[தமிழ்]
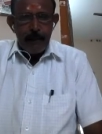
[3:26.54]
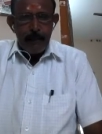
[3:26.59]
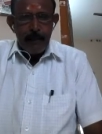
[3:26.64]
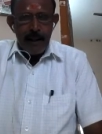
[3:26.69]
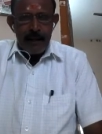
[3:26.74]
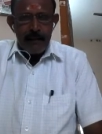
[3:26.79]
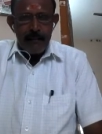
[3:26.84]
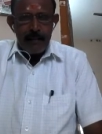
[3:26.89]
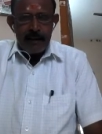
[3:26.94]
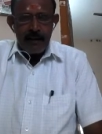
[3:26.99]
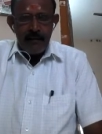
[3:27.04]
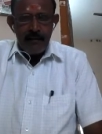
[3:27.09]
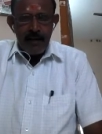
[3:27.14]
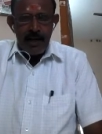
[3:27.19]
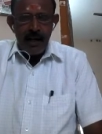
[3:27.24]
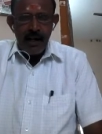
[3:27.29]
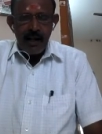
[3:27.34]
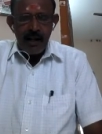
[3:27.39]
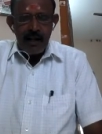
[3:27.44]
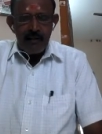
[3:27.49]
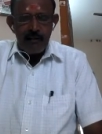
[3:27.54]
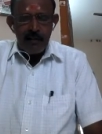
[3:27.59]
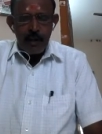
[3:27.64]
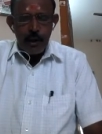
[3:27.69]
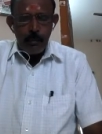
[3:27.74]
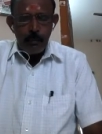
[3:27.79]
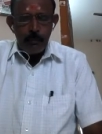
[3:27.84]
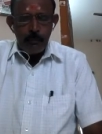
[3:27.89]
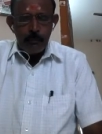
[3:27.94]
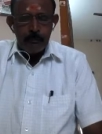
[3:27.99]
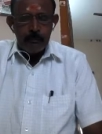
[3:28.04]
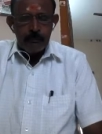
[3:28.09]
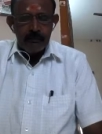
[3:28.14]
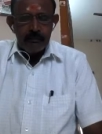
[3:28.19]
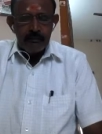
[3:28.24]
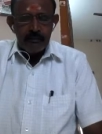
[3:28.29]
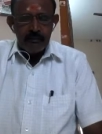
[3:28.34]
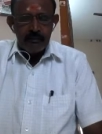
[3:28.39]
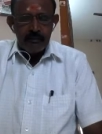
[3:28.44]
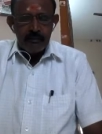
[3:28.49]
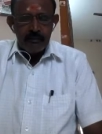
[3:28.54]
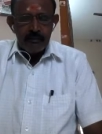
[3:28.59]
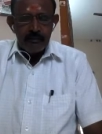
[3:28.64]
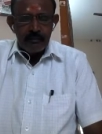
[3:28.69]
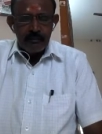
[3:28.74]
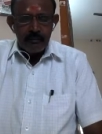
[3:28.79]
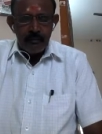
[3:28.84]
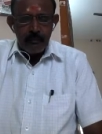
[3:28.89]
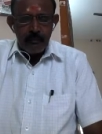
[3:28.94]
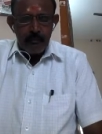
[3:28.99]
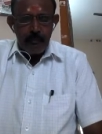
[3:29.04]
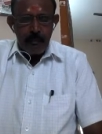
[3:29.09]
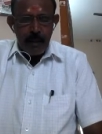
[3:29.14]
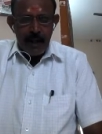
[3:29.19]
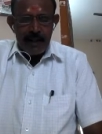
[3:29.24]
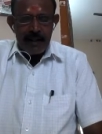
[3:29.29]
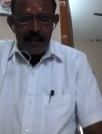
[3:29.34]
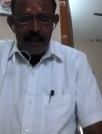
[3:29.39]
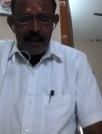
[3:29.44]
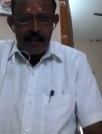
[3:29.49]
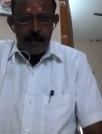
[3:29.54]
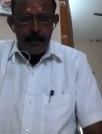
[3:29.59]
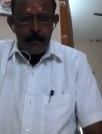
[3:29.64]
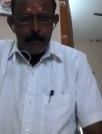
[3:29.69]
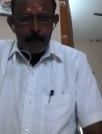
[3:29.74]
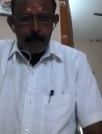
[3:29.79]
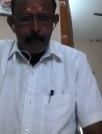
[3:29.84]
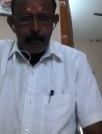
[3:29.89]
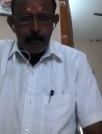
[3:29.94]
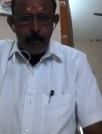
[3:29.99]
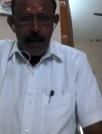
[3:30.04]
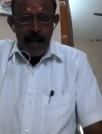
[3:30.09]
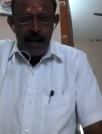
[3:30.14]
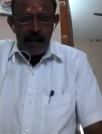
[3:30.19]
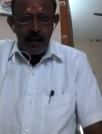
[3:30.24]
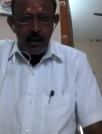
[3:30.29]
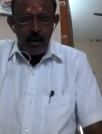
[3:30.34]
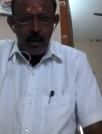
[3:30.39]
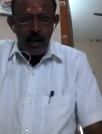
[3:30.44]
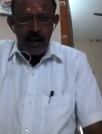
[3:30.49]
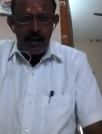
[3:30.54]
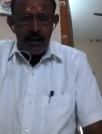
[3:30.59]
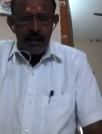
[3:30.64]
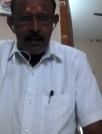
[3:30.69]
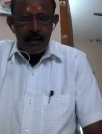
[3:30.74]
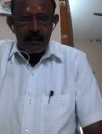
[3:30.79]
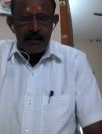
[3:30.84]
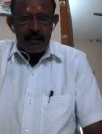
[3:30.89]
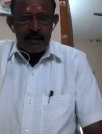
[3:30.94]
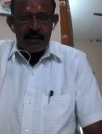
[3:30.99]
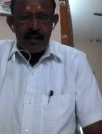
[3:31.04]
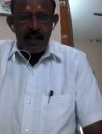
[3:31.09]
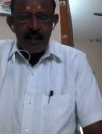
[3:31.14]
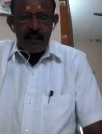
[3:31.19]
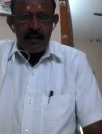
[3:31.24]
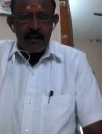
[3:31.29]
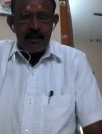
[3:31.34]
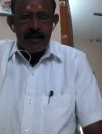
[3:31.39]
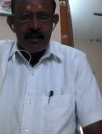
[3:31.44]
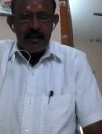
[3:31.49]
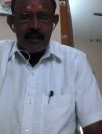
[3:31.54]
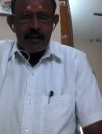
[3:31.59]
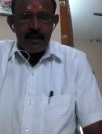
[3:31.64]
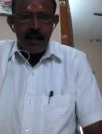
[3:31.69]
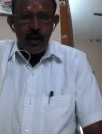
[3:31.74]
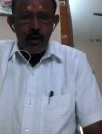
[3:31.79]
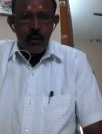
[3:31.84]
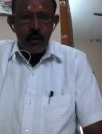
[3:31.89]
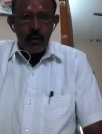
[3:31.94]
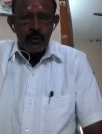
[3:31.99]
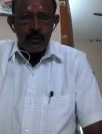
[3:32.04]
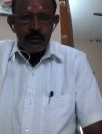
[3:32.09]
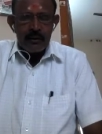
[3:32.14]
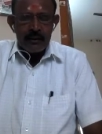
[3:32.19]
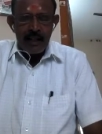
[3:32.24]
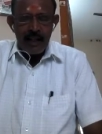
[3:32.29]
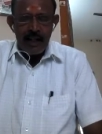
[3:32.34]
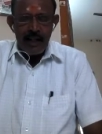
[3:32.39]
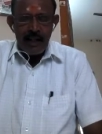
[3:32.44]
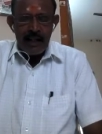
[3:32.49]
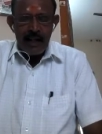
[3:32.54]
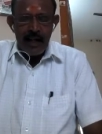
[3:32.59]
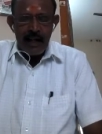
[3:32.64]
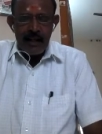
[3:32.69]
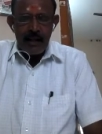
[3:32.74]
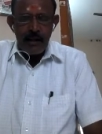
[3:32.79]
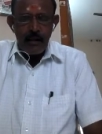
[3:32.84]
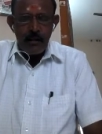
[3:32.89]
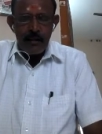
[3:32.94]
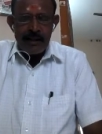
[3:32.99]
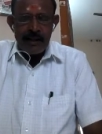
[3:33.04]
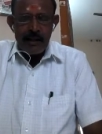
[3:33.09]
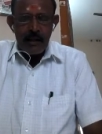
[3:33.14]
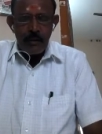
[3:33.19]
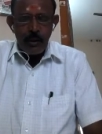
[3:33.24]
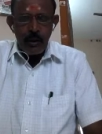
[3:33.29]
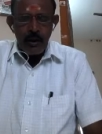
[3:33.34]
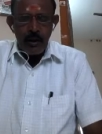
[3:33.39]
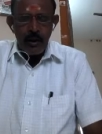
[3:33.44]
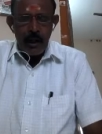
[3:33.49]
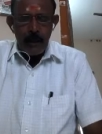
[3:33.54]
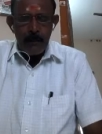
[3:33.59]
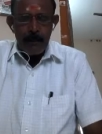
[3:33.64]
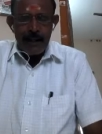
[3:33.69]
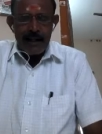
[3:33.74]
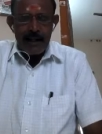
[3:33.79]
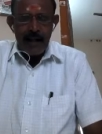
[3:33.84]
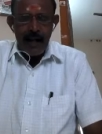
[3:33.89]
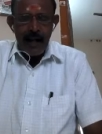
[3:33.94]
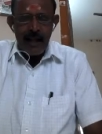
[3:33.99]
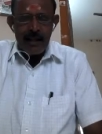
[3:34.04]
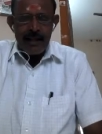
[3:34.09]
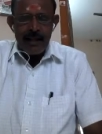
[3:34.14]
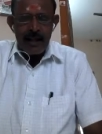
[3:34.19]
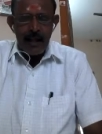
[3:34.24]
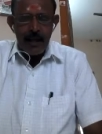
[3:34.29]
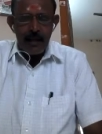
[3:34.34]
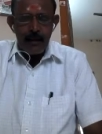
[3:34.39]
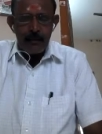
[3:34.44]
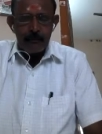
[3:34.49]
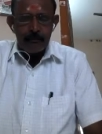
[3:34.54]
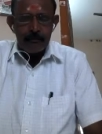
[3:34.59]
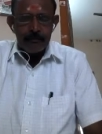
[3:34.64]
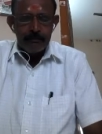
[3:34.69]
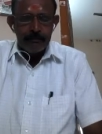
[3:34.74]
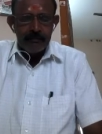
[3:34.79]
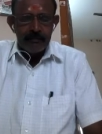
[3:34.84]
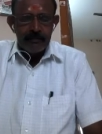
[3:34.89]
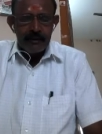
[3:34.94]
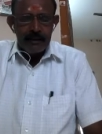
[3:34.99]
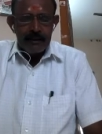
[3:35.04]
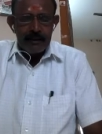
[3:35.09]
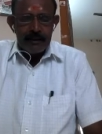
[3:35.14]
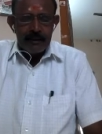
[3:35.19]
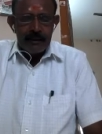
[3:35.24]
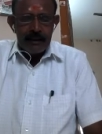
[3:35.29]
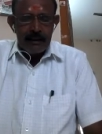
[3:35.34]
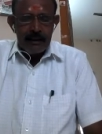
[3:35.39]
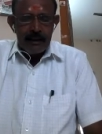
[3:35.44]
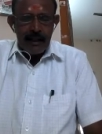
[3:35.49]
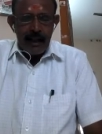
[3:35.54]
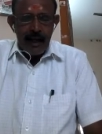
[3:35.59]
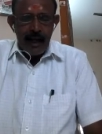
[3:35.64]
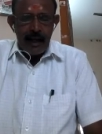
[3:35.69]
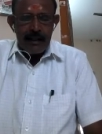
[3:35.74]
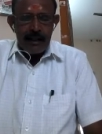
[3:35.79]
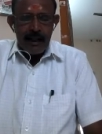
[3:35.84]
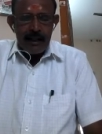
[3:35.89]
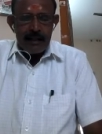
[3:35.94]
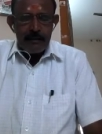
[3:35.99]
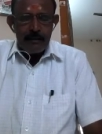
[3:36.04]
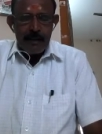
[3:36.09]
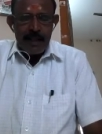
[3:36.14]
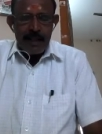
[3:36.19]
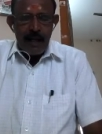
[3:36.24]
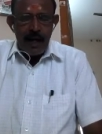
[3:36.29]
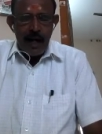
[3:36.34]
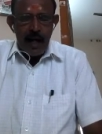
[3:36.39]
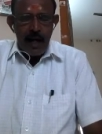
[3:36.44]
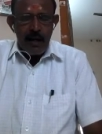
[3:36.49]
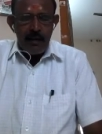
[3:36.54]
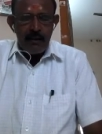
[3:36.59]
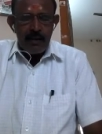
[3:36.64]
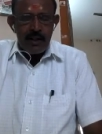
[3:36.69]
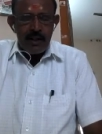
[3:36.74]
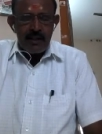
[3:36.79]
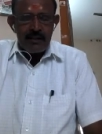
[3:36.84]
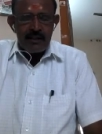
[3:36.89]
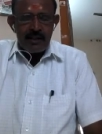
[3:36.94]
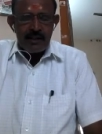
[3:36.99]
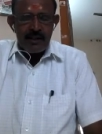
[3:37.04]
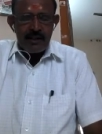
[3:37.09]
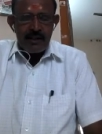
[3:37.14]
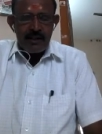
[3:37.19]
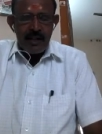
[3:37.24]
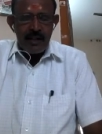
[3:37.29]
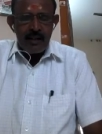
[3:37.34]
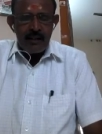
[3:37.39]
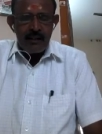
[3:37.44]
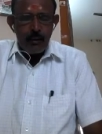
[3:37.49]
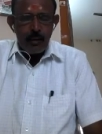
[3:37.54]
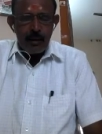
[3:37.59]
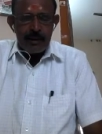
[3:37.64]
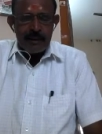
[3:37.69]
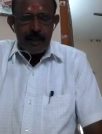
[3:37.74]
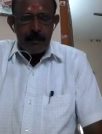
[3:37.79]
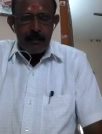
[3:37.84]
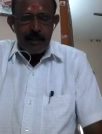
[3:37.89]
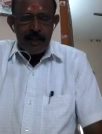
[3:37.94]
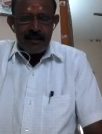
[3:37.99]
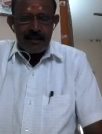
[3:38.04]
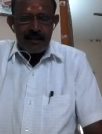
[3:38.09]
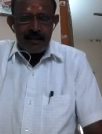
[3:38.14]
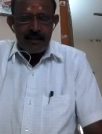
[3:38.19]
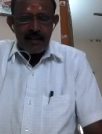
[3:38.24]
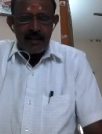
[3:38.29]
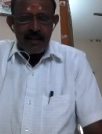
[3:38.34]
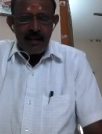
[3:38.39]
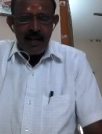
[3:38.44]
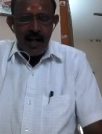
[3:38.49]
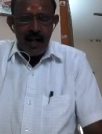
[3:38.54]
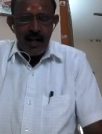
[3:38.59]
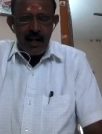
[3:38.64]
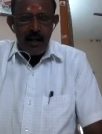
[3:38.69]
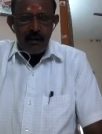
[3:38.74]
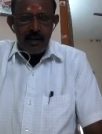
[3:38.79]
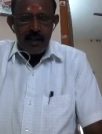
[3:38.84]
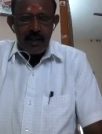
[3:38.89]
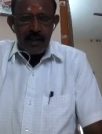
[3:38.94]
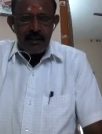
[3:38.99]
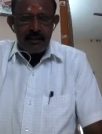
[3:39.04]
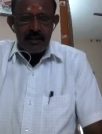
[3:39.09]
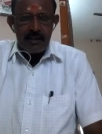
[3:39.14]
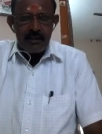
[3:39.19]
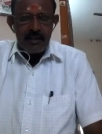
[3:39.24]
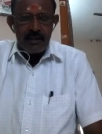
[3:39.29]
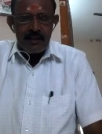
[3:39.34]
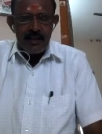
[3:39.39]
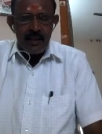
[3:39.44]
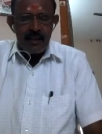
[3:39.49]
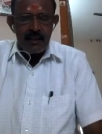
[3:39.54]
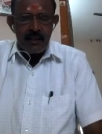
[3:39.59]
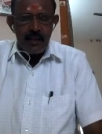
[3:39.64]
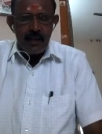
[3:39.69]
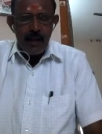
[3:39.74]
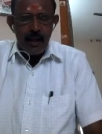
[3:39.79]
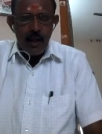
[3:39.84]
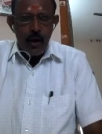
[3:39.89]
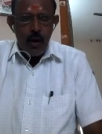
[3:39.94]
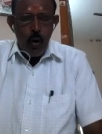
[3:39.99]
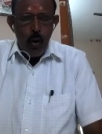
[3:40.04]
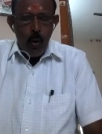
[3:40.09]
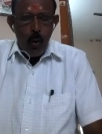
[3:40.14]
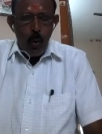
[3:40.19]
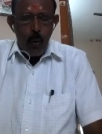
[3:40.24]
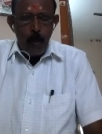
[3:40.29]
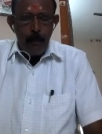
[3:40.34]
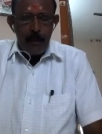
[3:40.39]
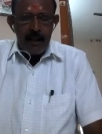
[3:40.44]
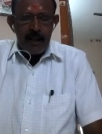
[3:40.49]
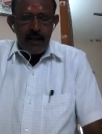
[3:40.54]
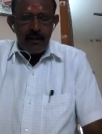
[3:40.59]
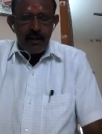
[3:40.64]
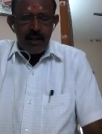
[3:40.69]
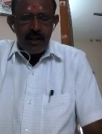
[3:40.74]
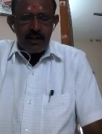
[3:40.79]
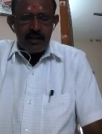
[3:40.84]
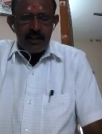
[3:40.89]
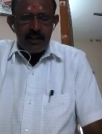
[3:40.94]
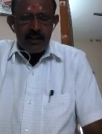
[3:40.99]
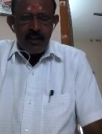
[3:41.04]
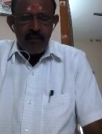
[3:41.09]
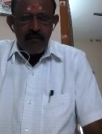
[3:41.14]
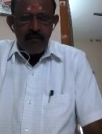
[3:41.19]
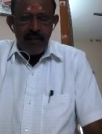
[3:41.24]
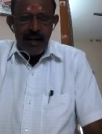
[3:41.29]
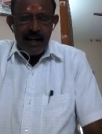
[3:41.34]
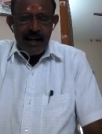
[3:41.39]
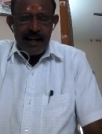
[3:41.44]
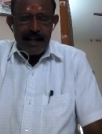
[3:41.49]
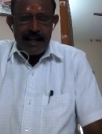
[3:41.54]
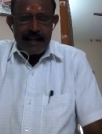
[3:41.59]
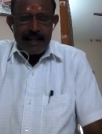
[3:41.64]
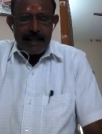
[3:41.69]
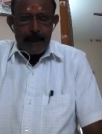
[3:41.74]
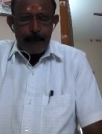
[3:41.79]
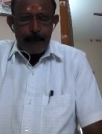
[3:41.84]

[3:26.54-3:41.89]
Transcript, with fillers: பணம் வந்து வராக்கடன் வரும் பணம் கிடைக்கும் பேங்க் லோனானா சட்டுன்னு இதாகும் இதெல்லாம் நடக்க வேண்டிய ஒரு நன்மை நல்லதே நடக்கும் அதுக்கடுத்தபடி ஆறாவது நட்சத்திரத்திலிருந்து உங்கள் ஜென்ம நட்சத்திரத்தின் ஆறாவது நட்சத்திரத்திலிருந்து ஒன்பதாவது நட்சத்திரம் வழக்கை